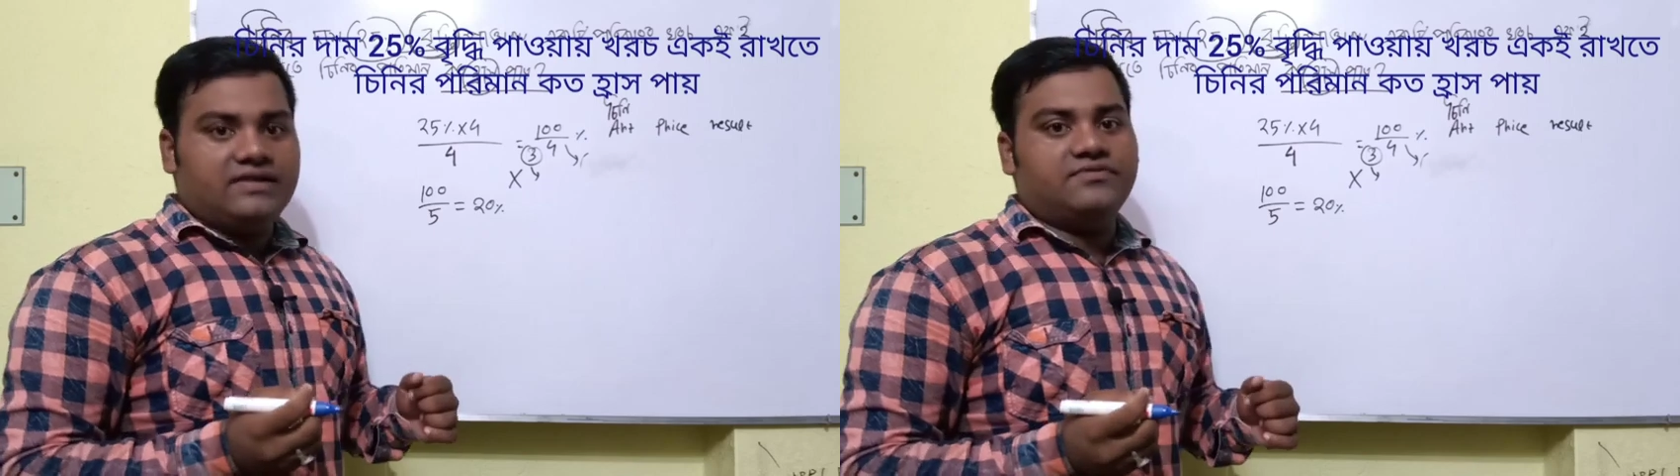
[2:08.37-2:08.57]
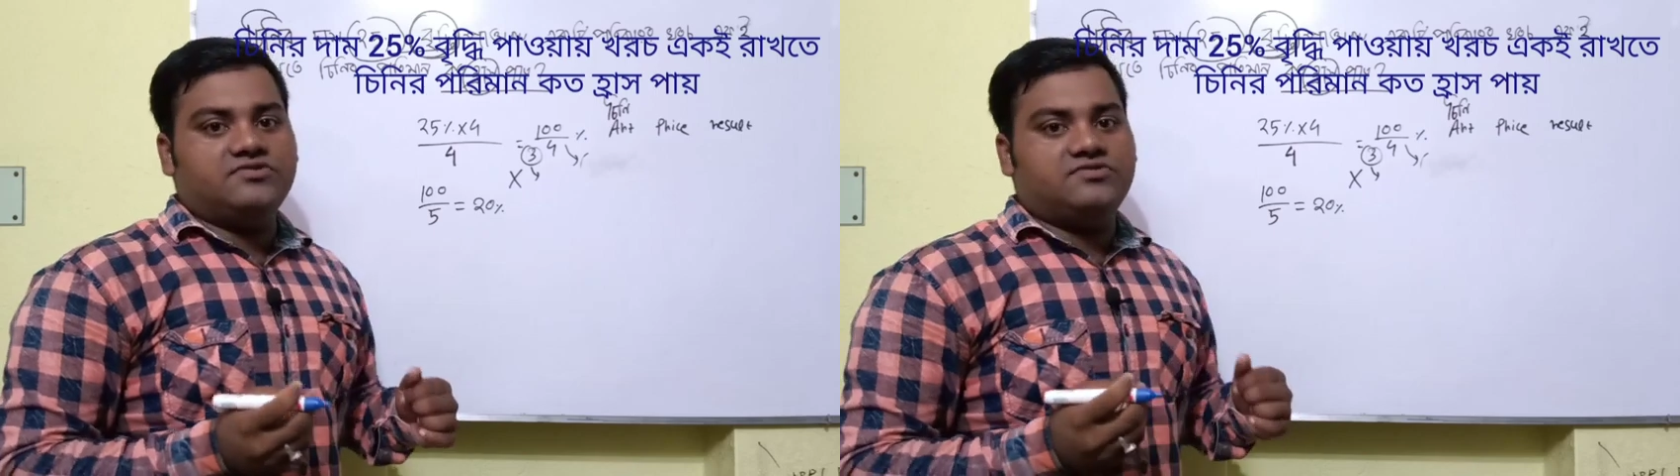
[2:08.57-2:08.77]

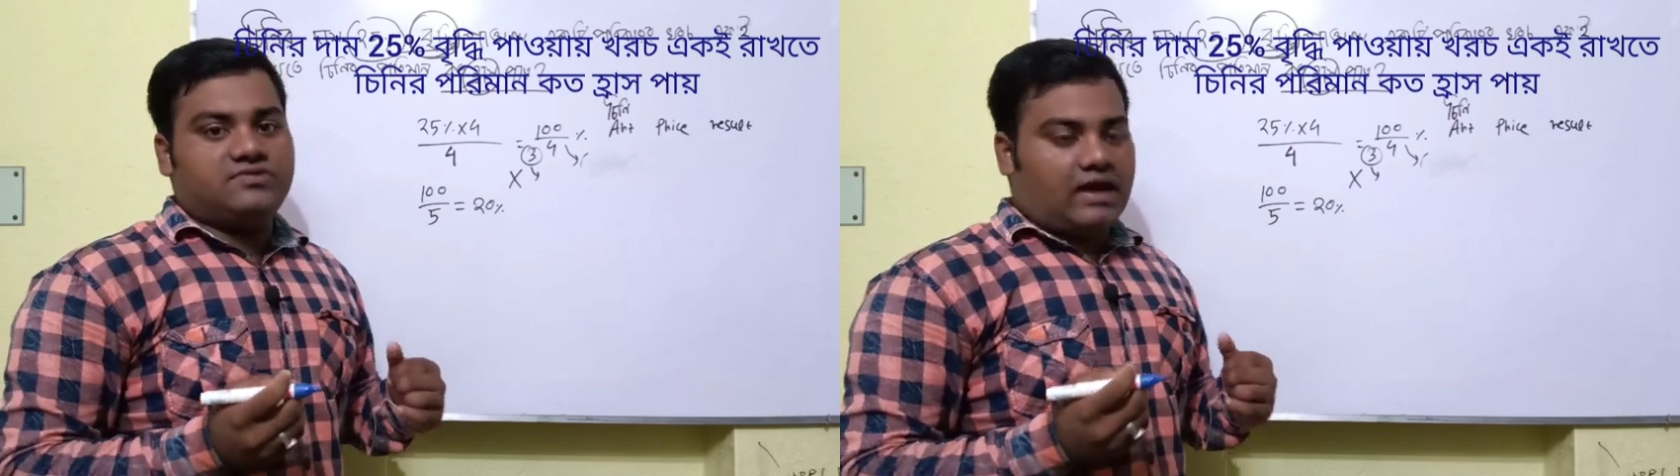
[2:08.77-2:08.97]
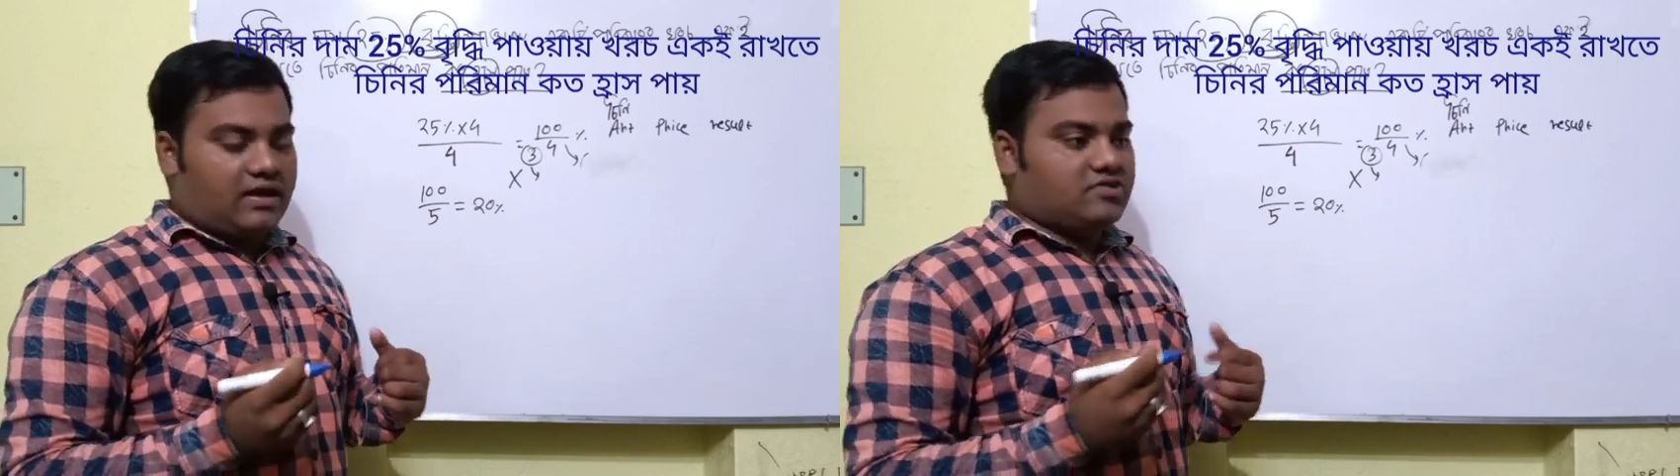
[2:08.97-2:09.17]
নেব
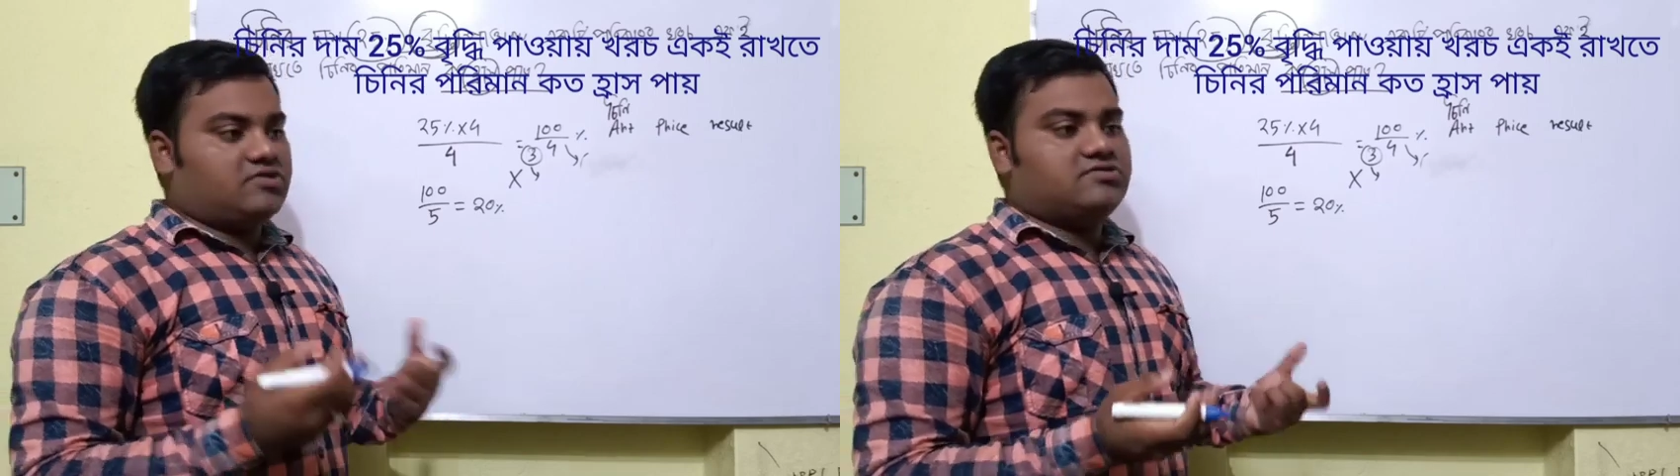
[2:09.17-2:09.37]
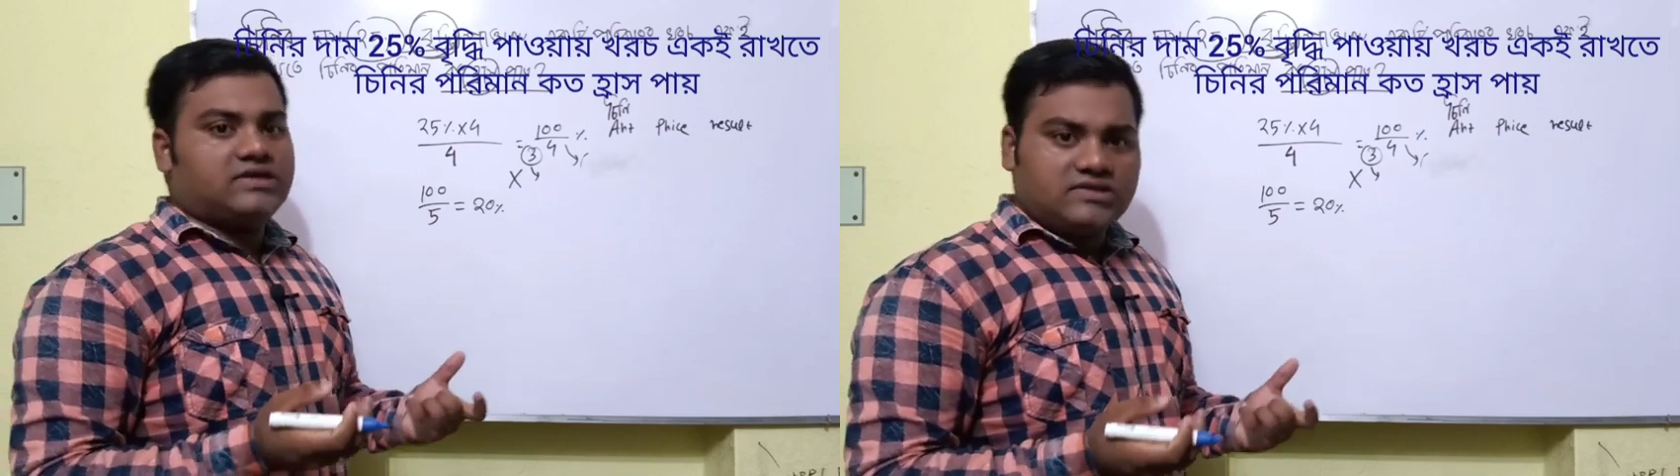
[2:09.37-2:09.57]
তা
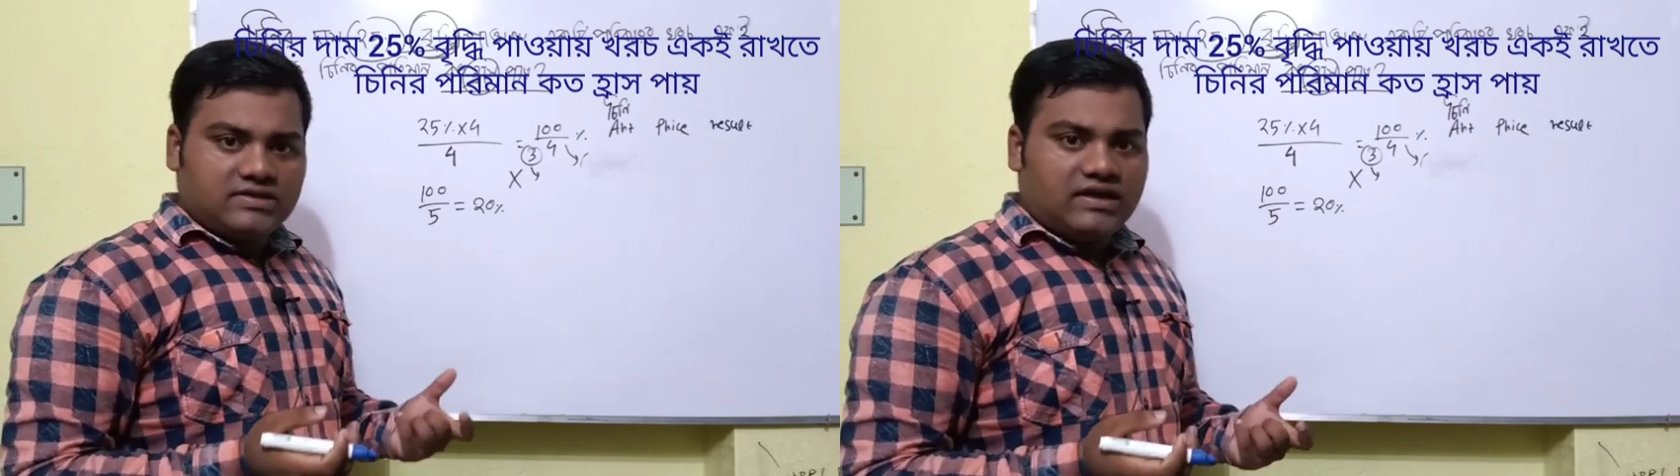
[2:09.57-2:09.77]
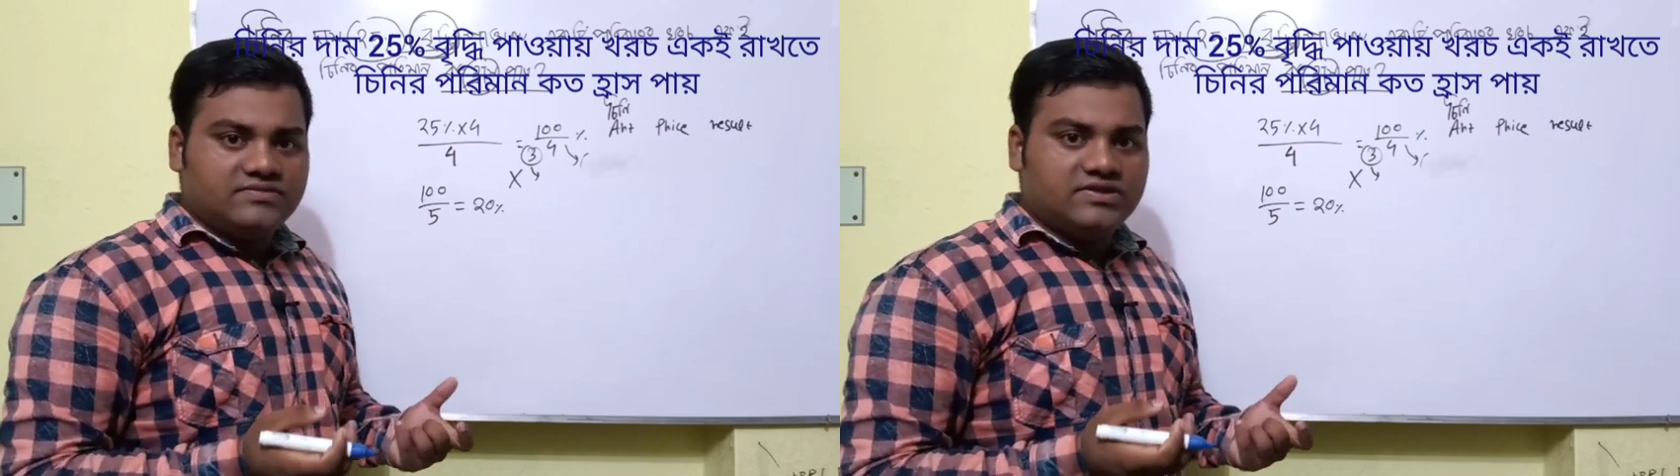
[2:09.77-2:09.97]
ততটাই তো দাম